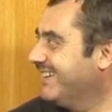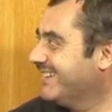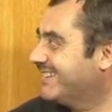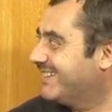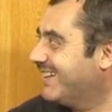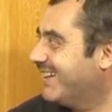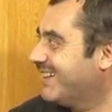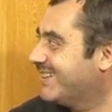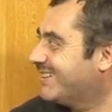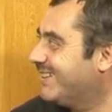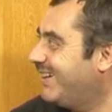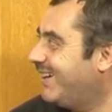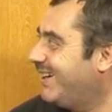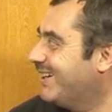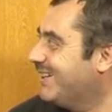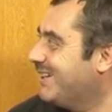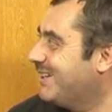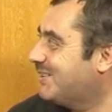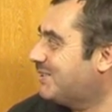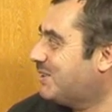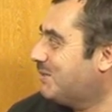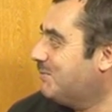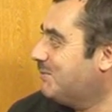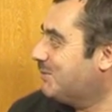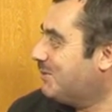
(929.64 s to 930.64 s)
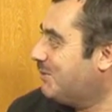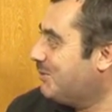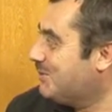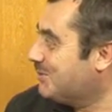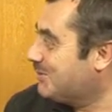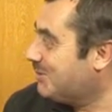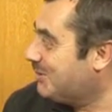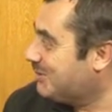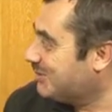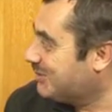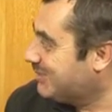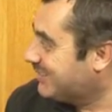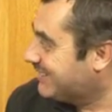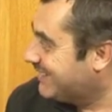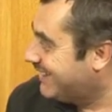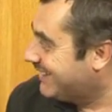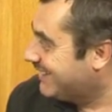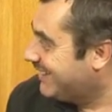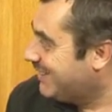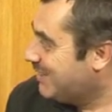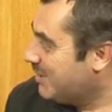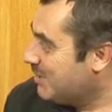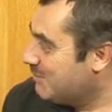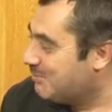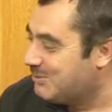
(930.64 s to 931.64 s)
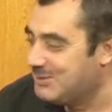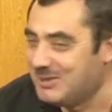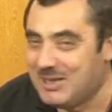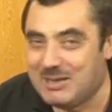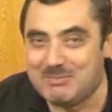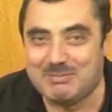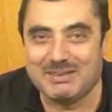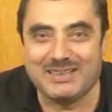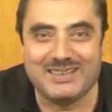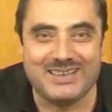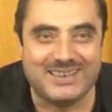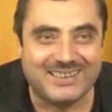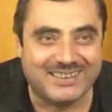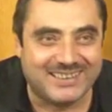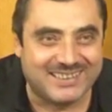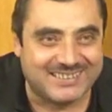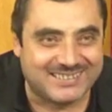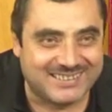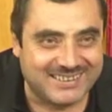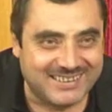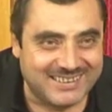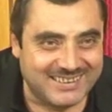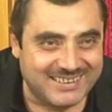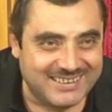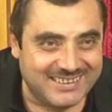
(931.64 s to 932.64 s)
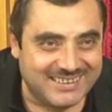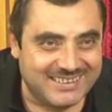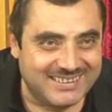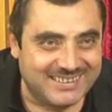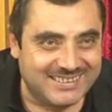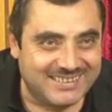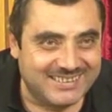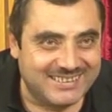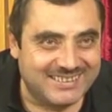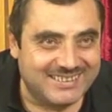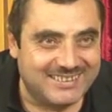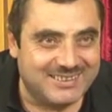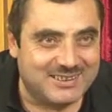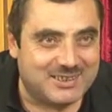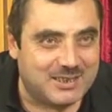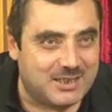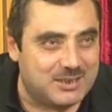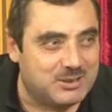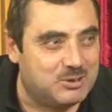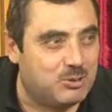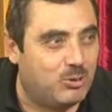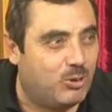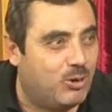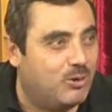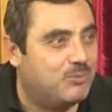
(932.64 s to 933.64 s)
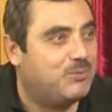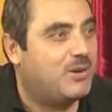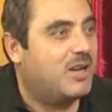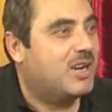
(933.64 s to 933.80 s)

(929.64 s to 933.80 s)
Sanki ayet gibi konuşuyorsun sen. Bu ne belagat. E kendi of